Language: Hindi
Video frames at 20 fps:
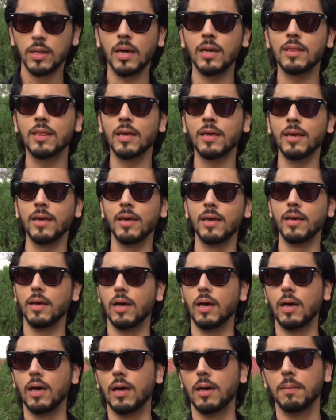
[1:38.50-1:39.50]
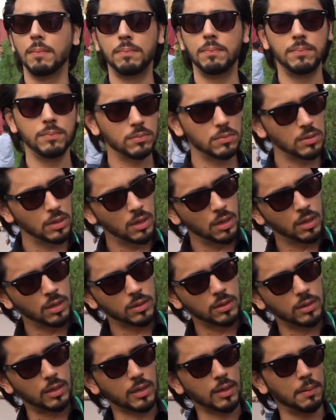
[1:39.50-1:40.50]
यार
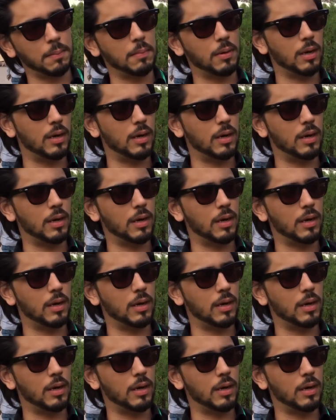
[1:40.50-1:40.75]
देखें देखें